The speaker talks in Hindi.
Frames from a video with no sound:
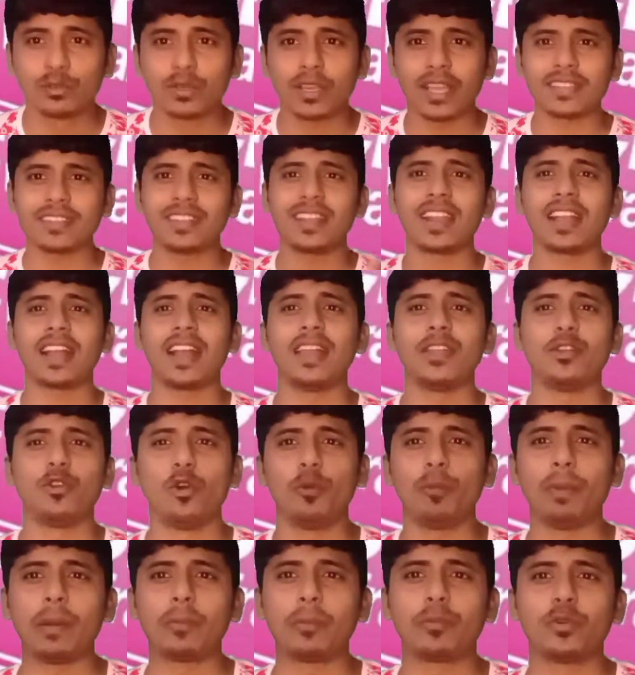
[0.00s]
कैसा लगा आई
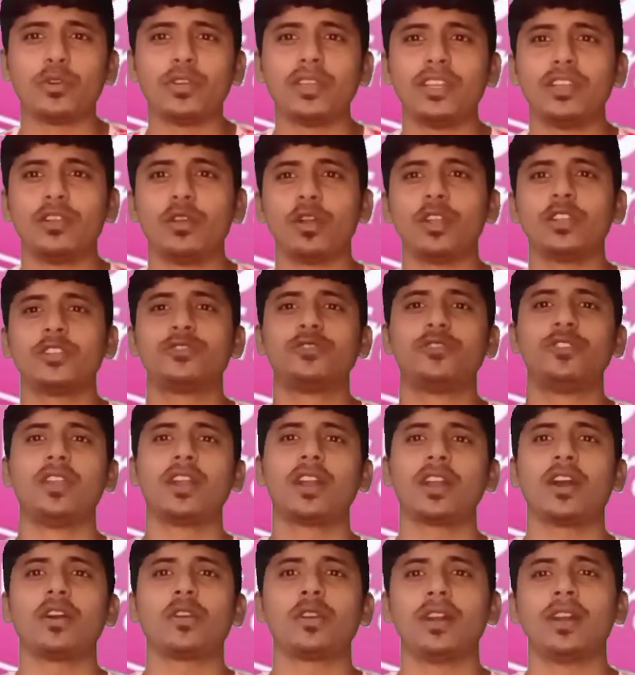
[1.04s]
होप आपको ये नॉलेजफुल
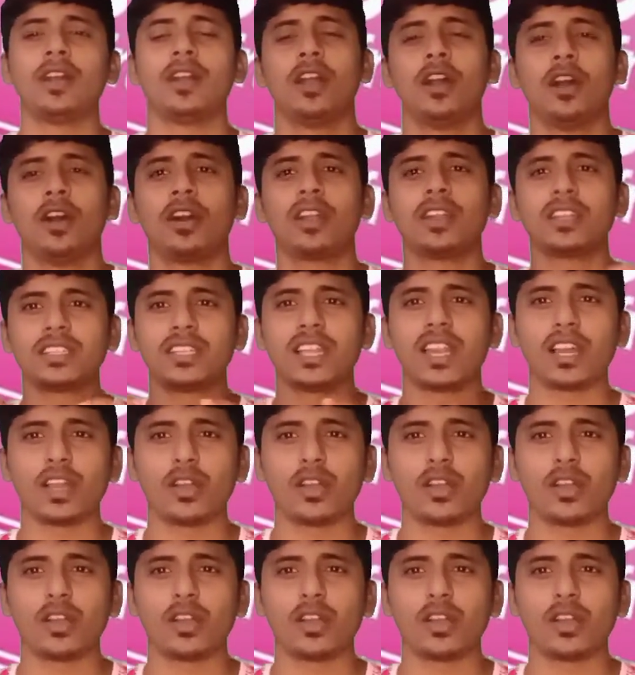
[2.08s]
लगा होगा और अच्छा